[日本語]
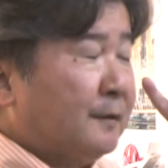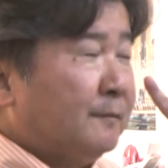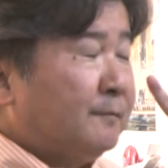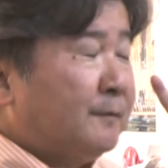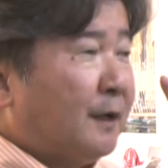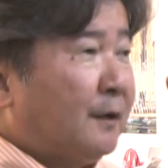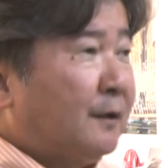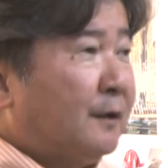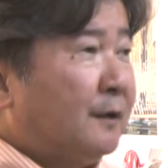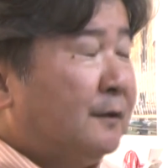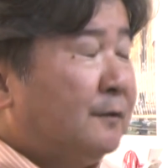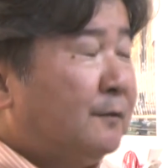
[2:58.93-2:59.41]

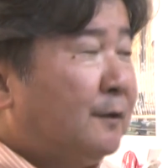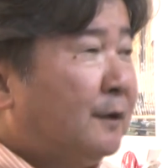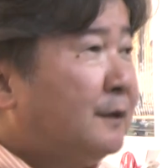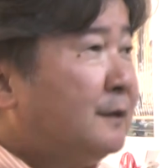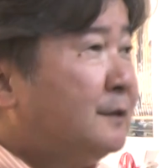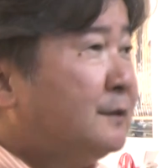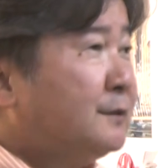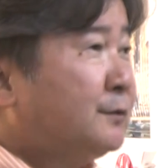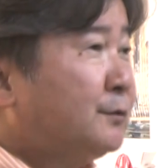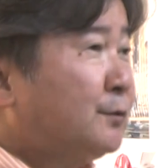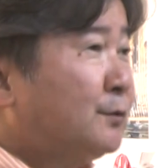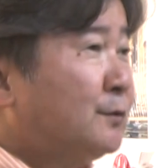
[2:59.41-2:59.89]
まあ分か
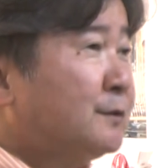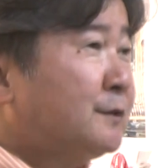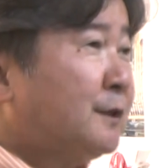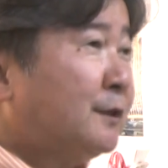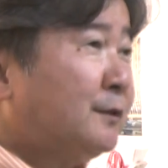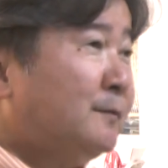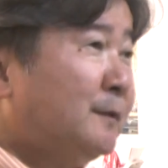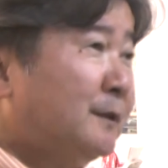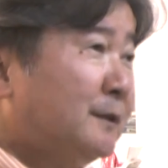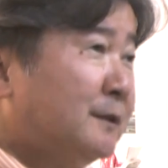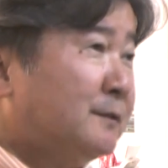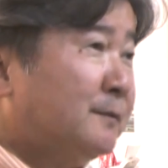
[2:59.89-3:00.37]
りやすく
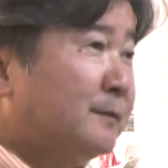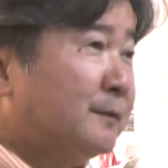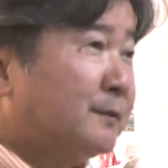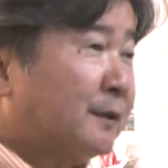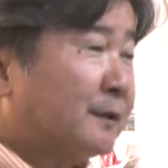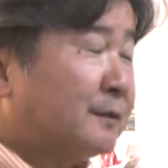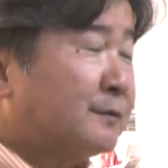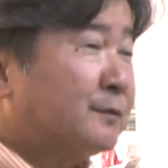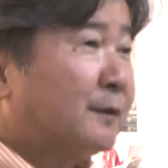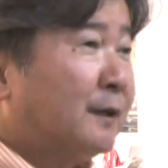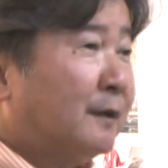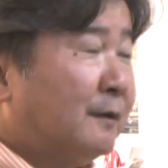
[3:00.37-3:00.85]

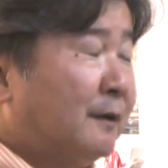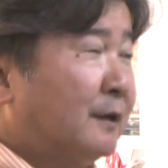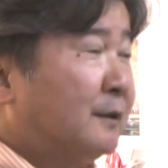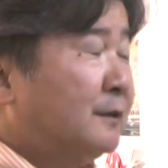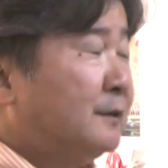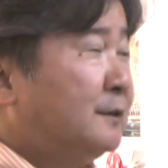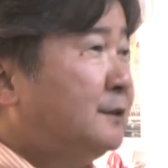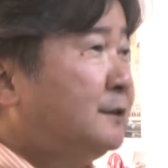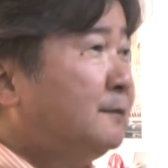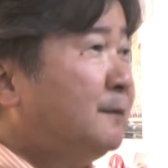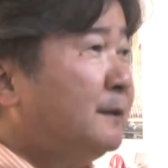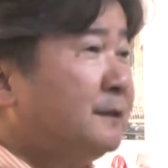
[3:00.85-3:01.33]
オンサイトマネジメントがそうだあ
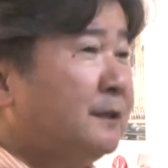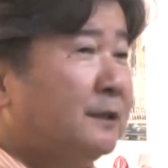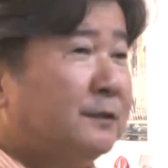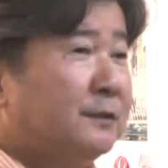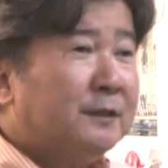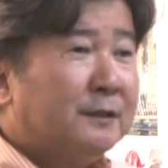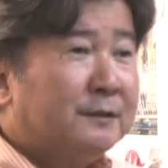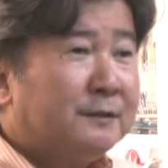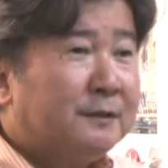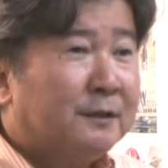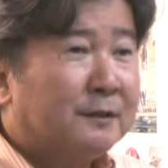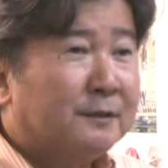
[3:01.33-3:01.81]
一番
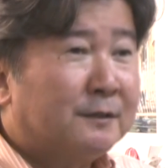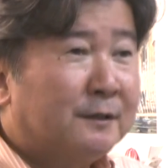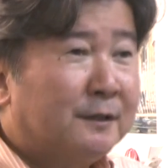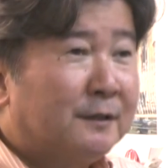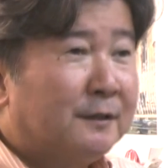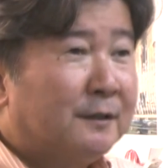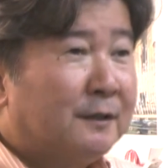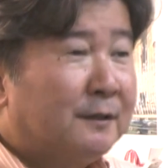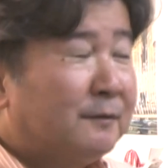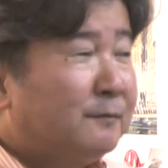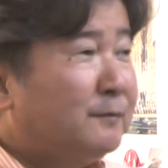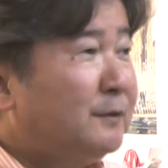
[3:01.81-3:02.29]
やったの
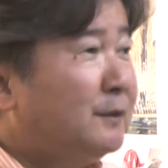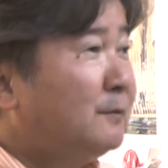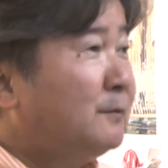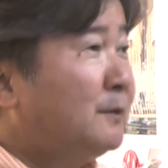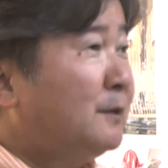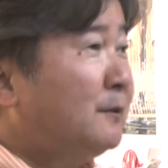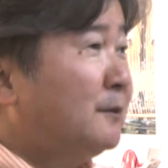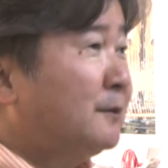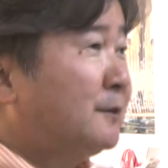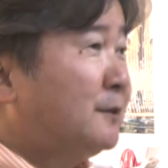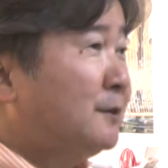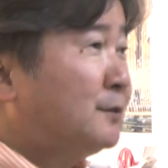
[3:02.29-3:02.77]
ね南
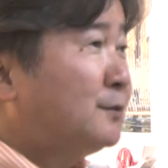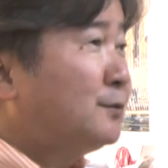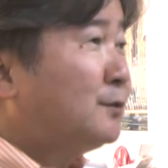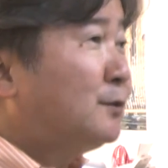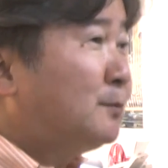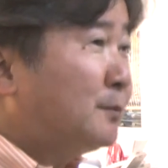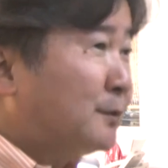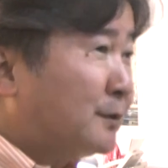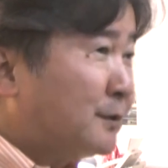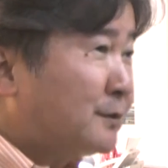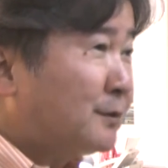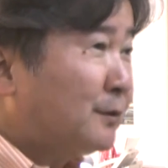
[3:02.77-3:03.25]
山建築
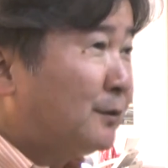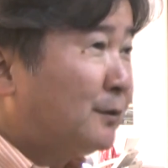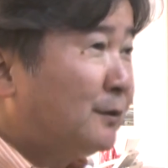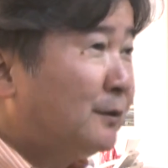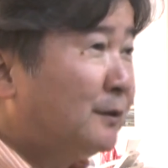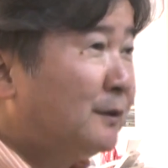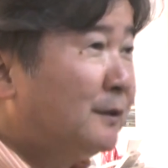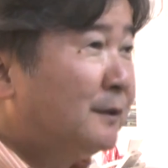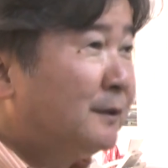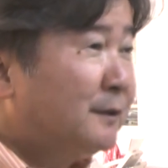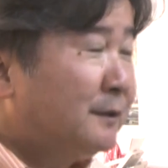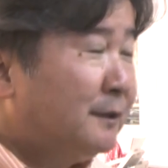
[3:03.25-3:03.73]
工房ですよ
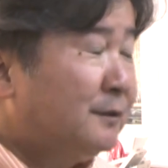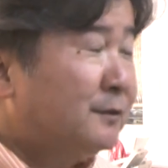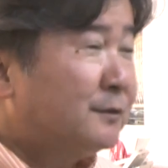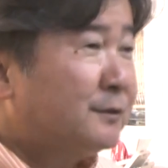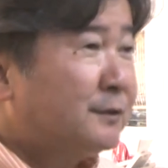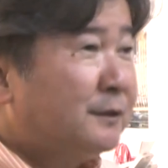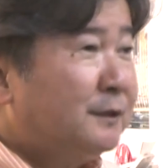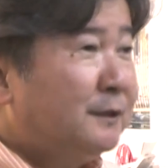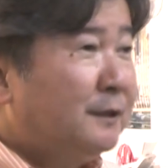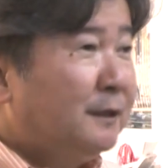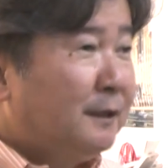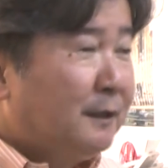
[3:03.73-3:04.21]
で要
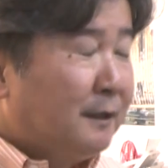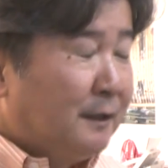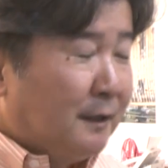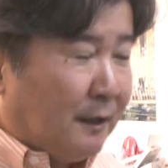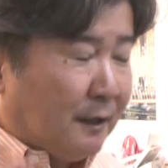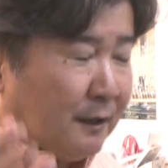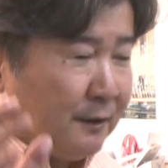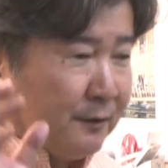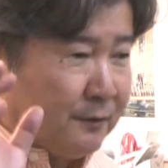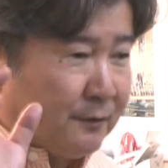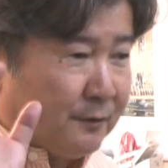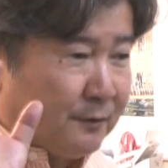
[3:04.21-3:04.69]
するに
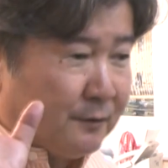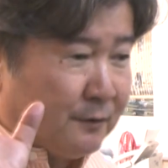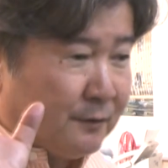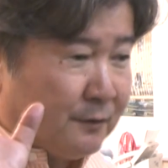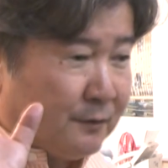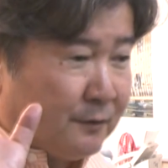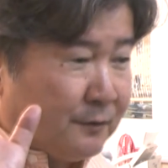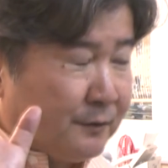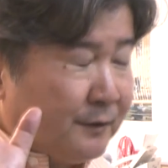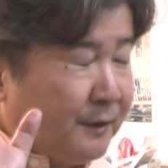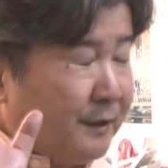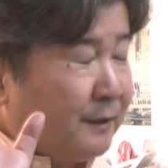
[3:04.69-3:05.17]
あ
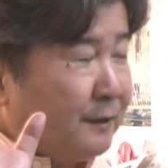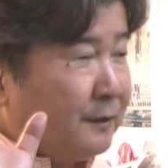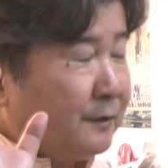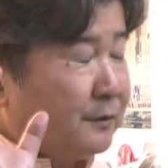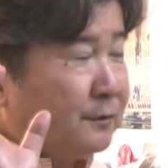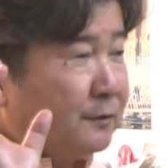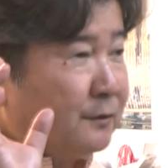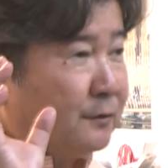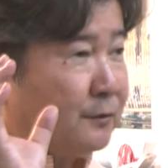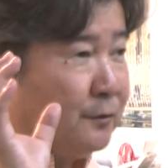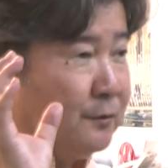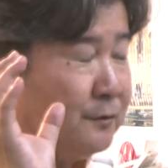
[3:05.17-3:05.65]
のー、ね
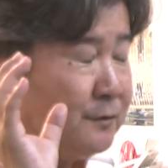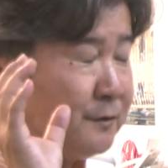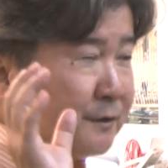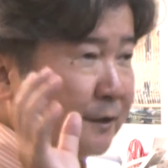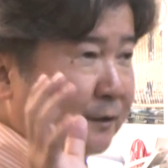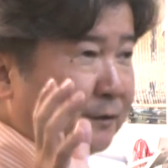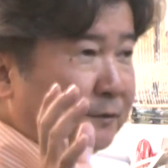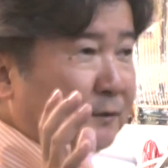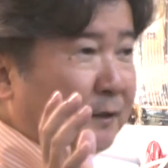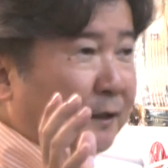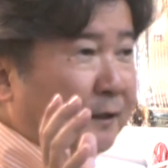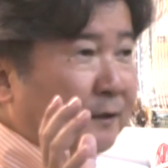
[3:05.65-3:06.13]

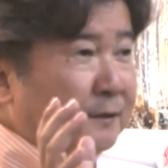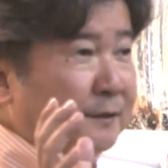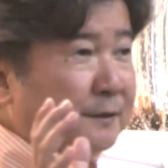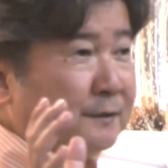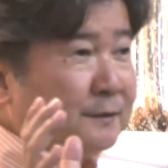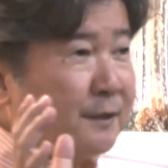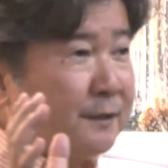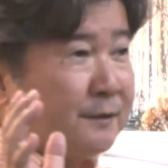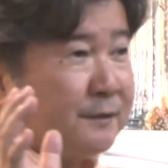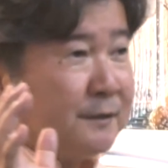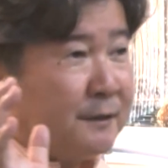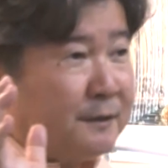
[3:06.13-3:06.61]
コンサルの中で
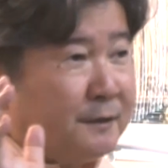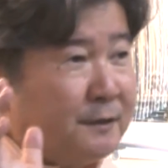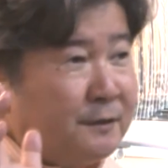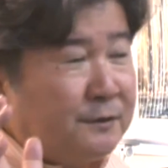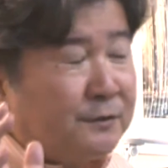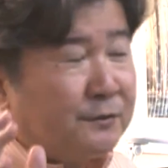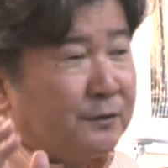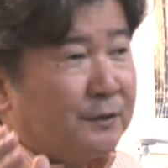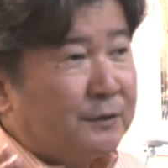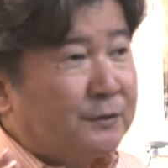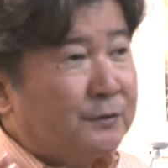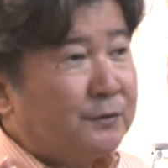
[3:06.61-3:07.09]
絶対
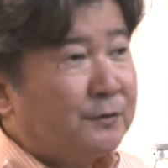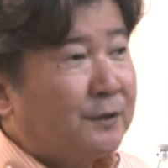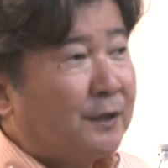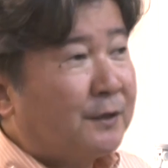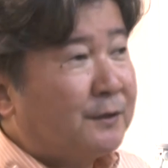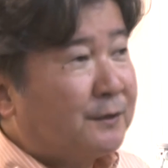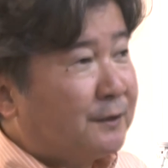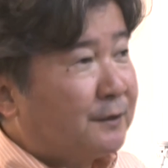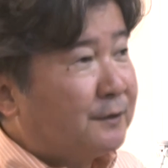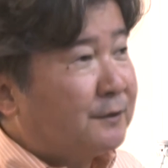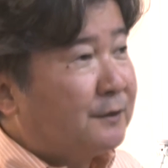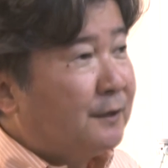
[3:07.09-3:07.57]
建築が必要
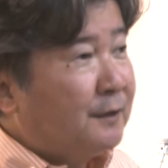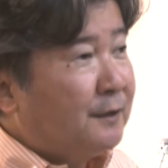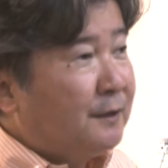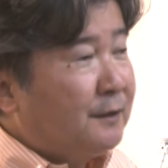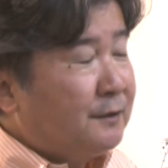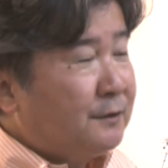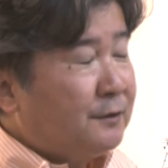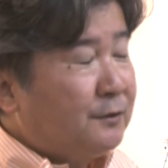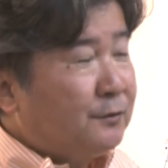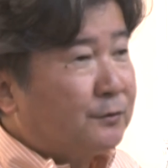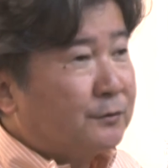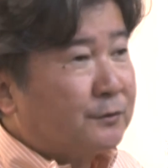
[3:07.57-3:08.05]
だよねっ
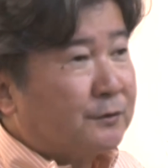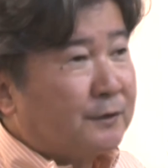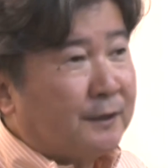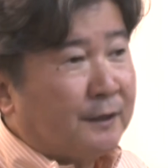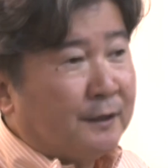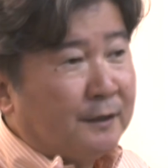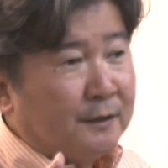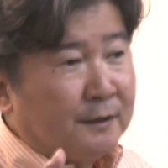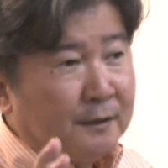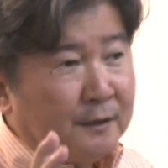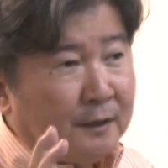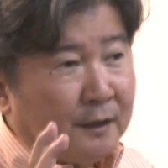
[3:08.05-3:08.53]
ていうこと
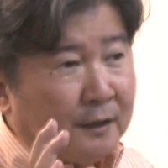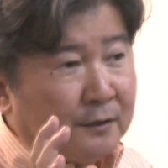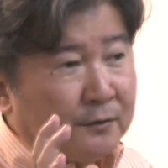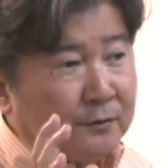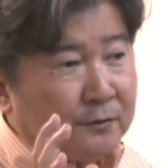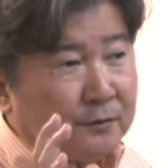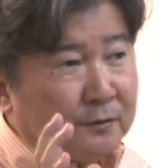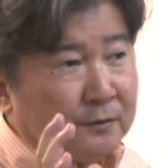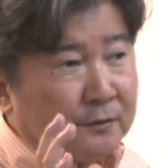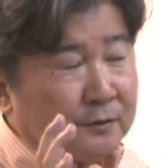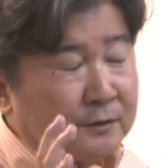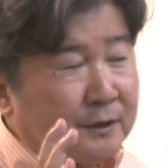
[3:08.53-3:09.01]
で、あ
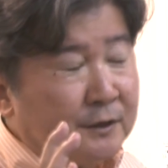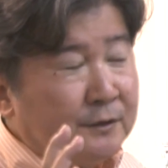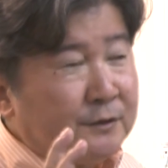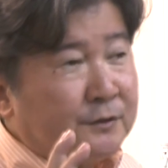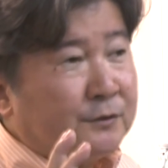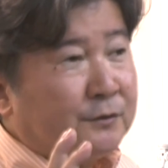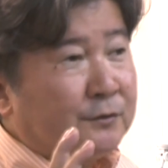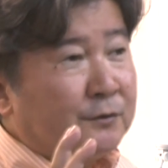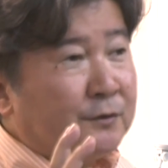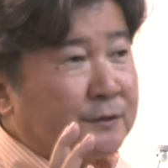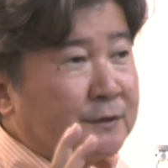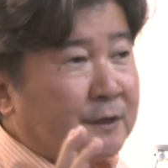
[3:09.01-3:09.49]
のー、建
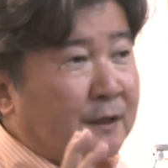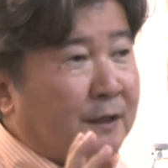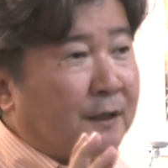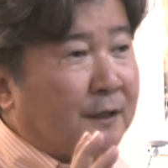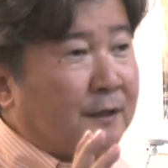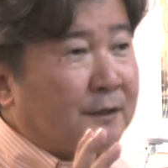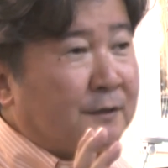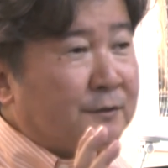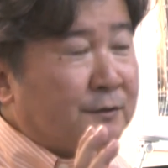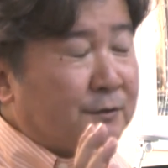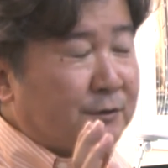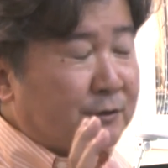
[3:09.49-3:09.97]
築の
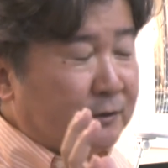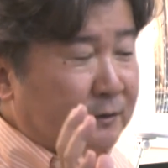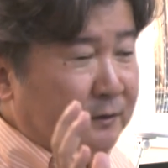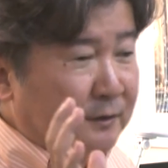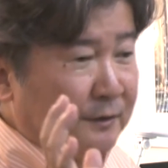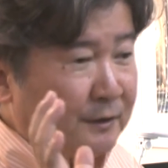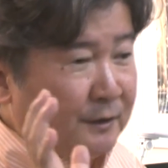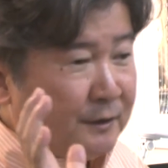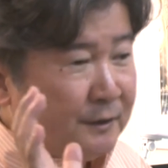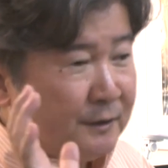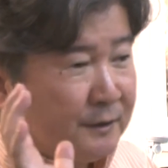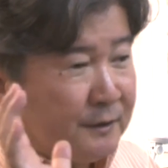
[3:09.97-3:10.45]
さ要するに、